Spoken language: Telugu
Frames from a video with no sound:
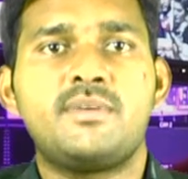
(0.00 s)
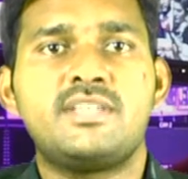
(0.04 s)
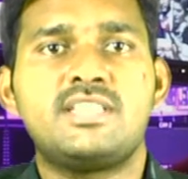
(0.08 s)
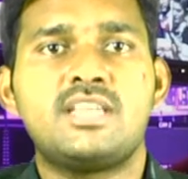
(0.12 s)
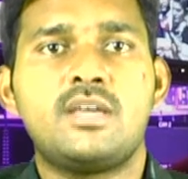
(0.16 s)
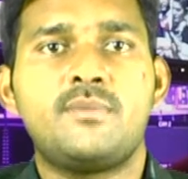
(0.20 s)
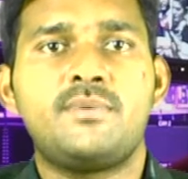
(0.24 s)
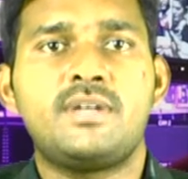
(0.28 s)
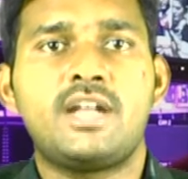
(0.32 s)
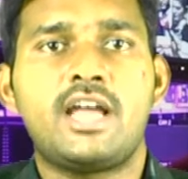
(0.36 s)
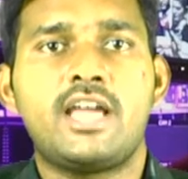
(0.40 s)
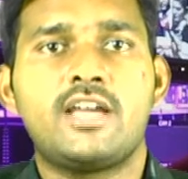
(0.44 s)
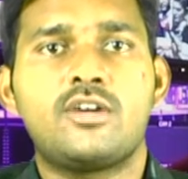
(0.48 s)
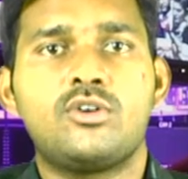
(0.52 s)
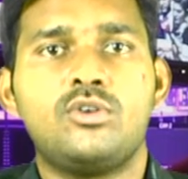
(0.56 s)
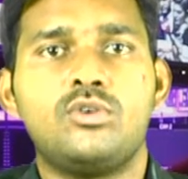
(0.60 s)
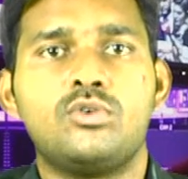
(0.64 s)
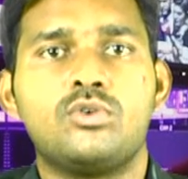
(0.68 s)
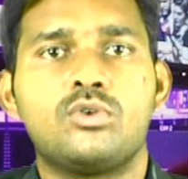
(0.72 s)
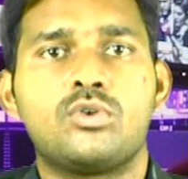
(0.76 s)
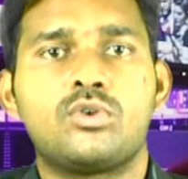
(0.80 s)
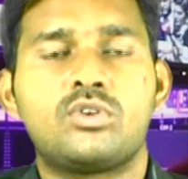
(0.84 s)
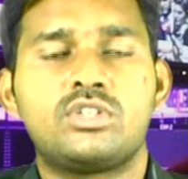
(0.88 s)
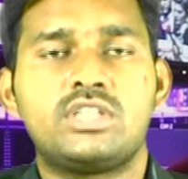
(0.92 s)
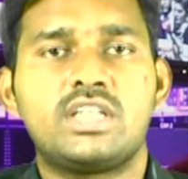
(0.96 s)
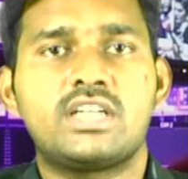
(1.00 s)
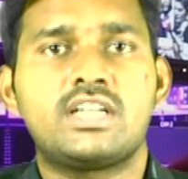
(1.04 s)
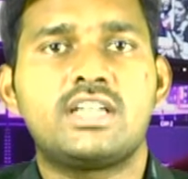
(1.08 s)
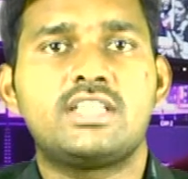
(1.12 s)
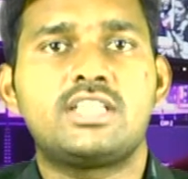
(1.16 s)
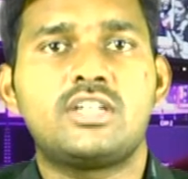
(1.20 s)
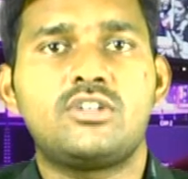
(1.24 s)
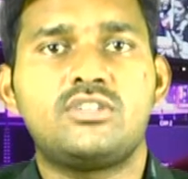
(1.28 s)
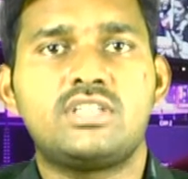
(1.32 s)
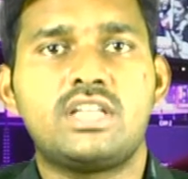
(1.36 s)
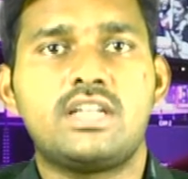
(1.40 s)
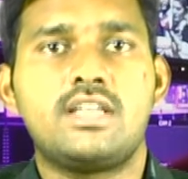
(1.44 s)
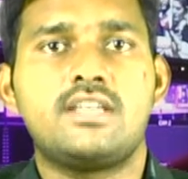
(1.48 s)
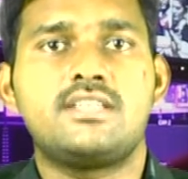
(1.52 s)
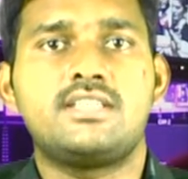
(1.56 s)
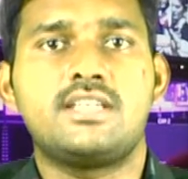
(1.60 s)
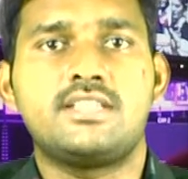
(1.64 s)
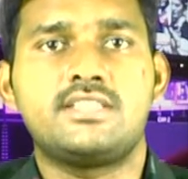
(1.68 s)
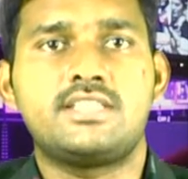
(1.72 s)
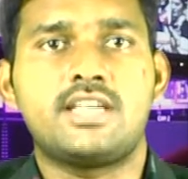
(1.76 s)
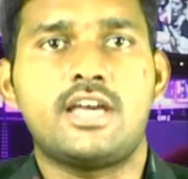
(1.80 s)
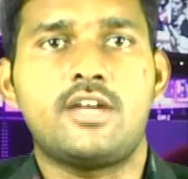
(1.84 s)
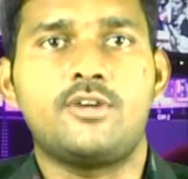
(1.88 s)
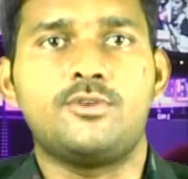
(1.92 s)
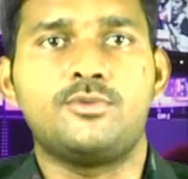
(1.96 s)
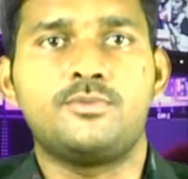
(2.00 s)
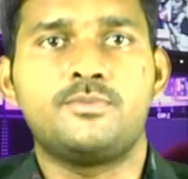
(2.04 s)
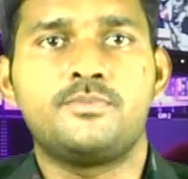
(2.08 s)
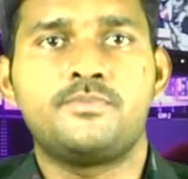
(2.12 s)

బీజేపీ నాయకులు కృతజ్ఞతలు తెలియజేశారు